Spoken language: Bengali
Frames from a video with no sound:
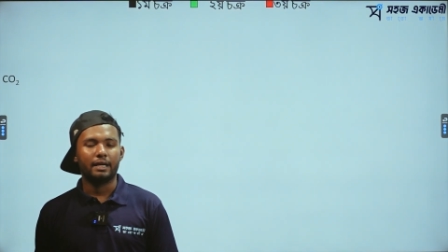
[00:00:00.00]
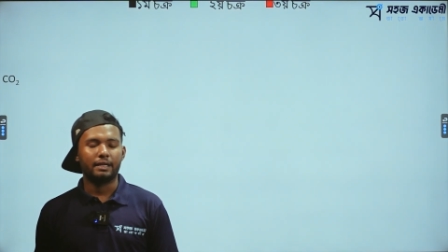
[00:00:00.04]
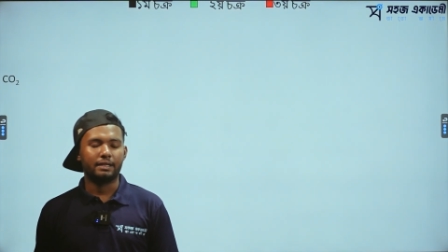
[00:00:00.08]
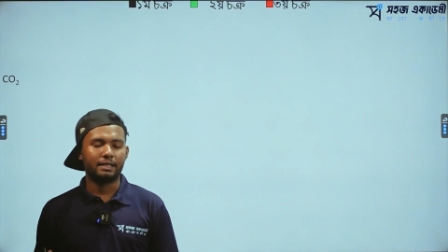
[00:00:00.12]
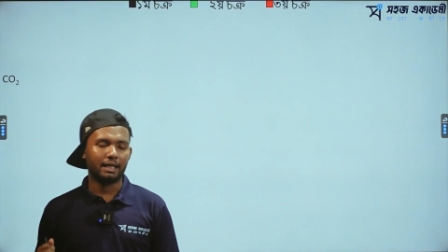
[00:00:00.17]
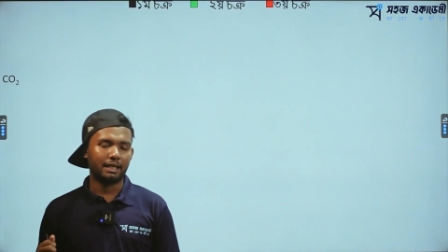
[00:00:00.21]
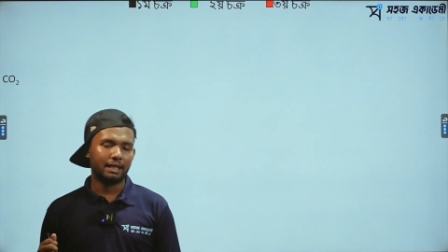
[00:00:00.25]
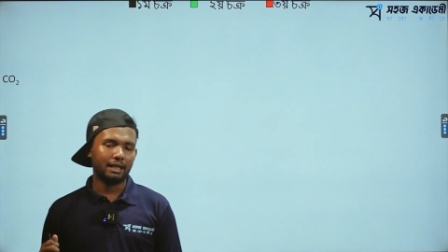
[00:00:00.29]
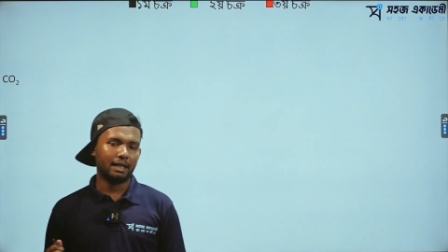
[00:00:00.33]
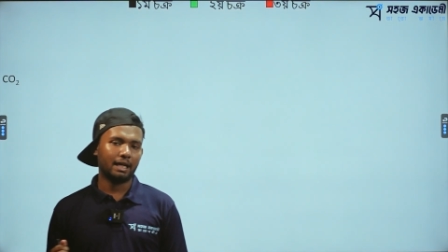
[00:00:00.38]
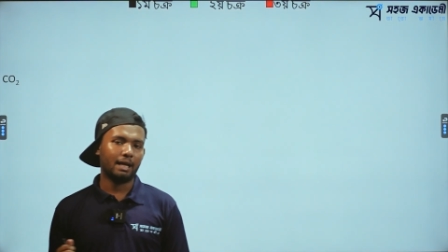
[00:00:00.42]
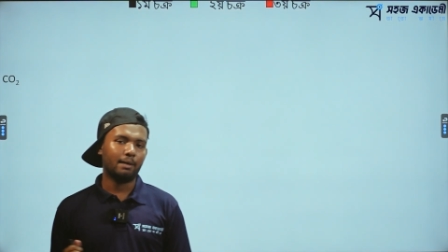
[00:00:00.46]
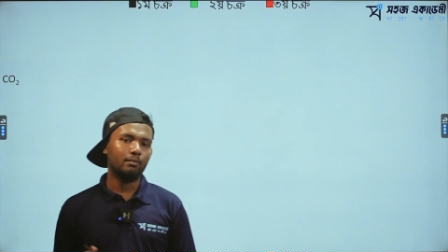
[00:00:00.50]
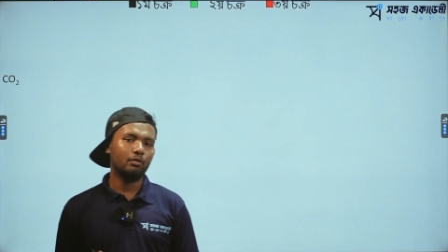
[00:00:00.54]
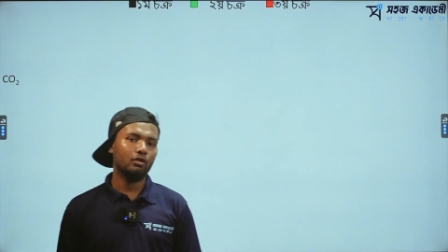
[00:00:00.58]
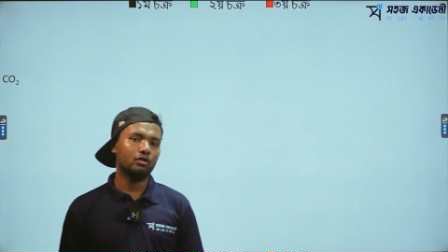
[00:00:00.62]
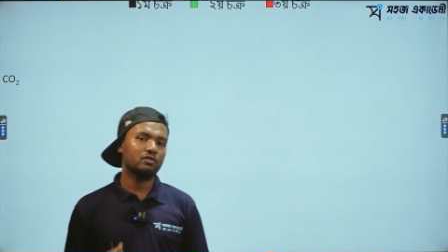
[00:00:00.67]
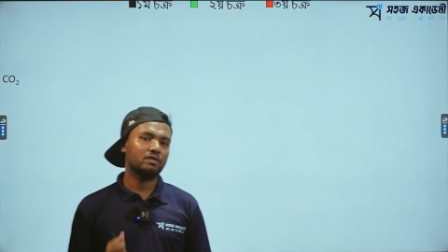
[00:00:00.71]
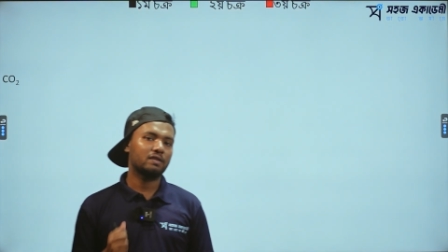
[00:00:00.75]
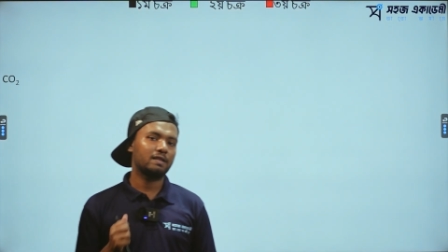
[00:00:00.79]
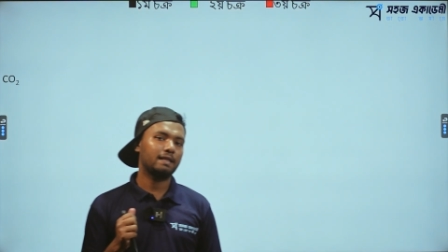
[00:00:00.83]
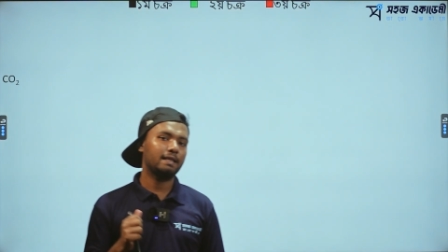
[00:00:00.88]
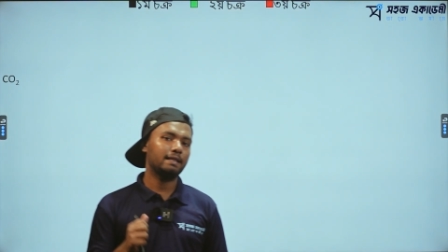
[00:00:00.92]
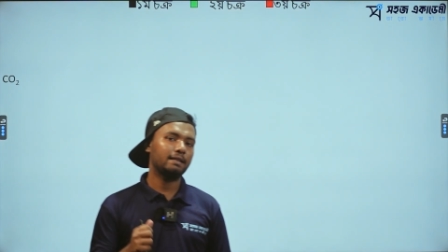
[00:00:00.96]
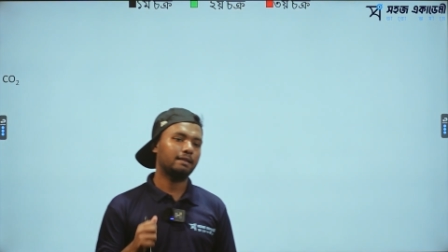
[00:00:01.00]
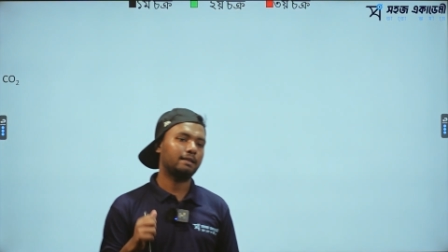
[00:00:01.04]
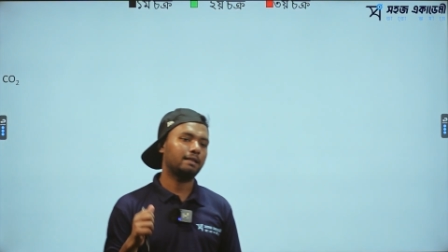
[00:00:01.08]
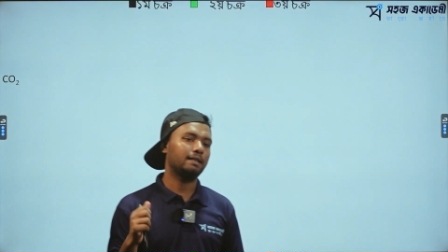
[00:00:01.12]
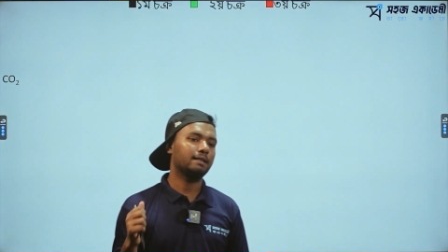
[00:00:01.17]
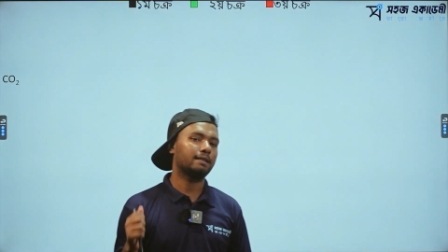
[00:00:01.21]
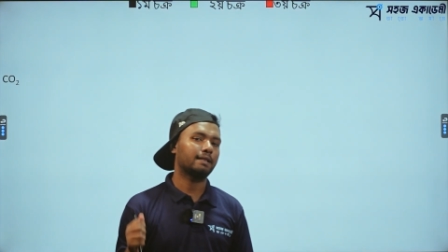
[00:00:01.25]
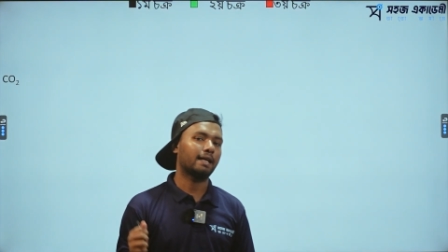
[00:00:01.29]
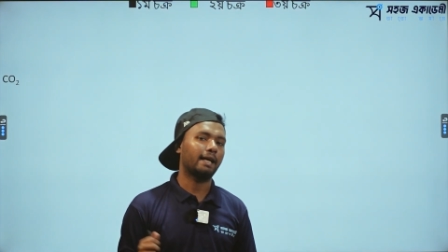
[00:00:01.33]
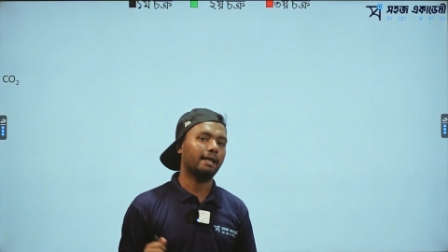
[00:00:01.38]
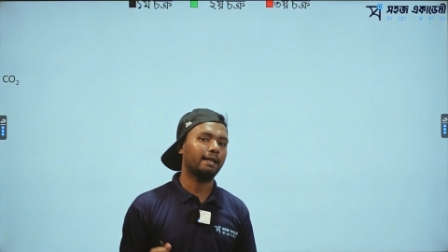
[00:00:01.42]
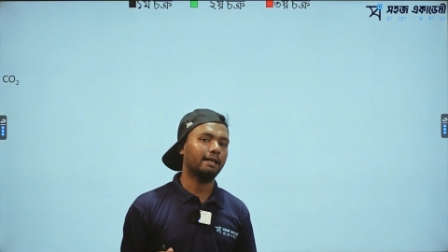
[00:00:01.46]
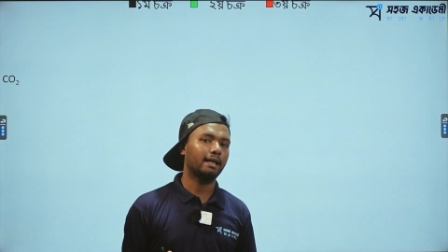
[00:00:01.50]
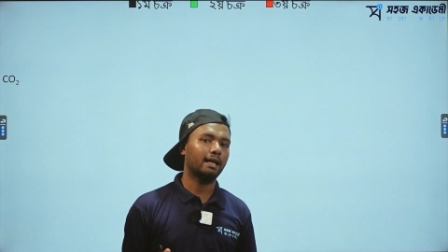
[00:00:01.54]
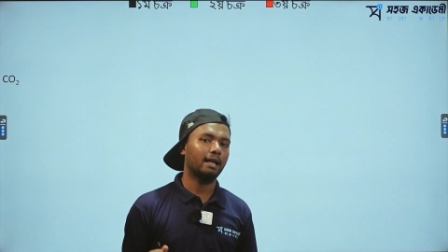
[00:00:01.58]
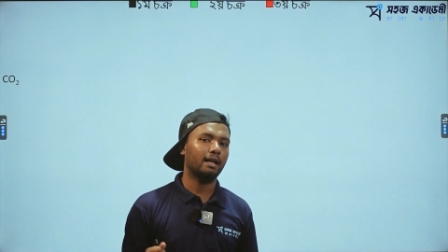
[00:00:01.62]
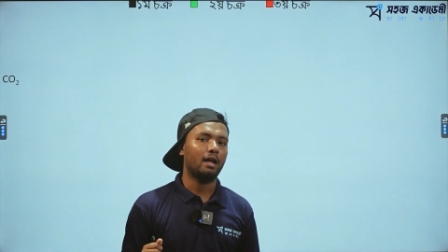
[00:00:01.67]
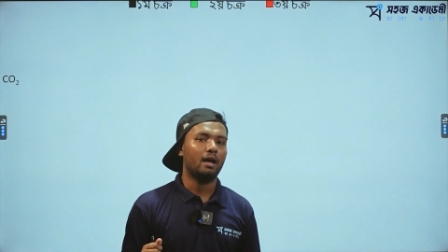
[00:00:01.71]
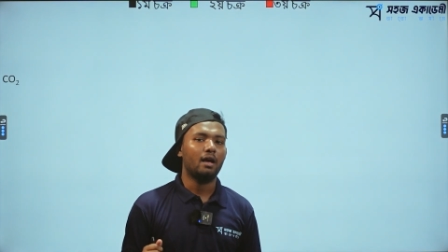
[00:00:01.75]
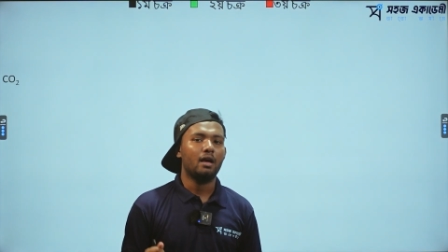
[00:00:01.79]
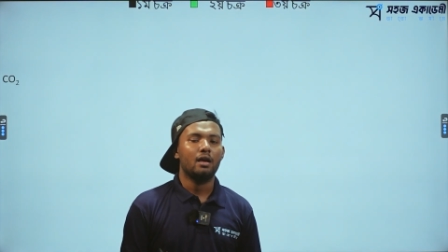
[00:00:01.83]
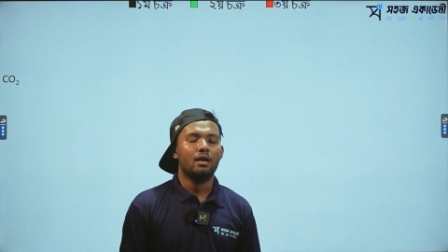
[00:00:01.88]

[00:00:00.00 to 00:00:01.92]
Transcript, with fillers: সেটার নাম হলো সি থ্রি সাইকেল